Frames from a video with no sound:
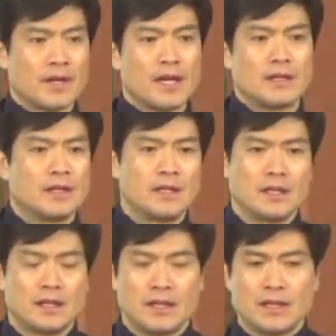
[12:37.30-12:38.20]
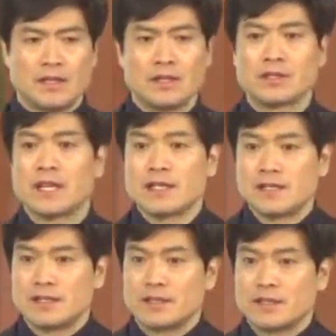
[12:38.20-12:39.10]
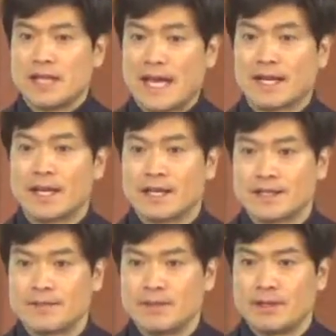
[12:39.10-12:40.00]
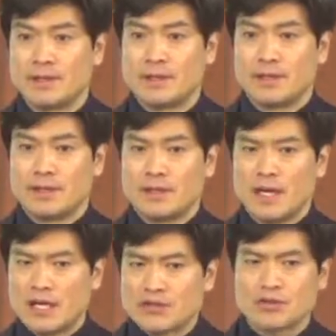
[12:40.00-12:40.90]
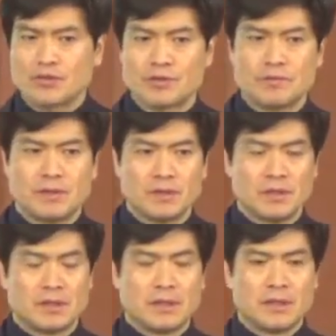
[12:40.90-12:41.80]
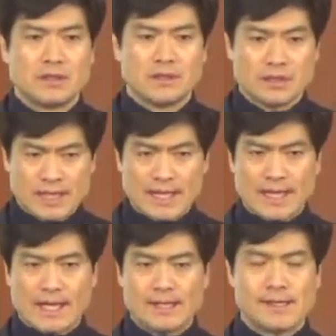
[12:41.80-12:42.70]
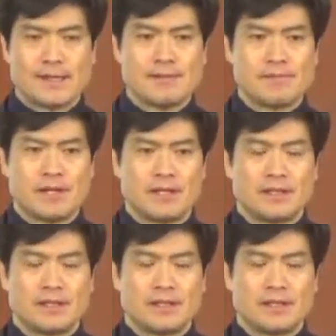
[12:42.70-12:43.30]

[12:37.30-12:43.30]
하늘이 역사하시는 것은 한계가 있습니다. 할 수가 없습니다. 그 자리가 아니기 때문에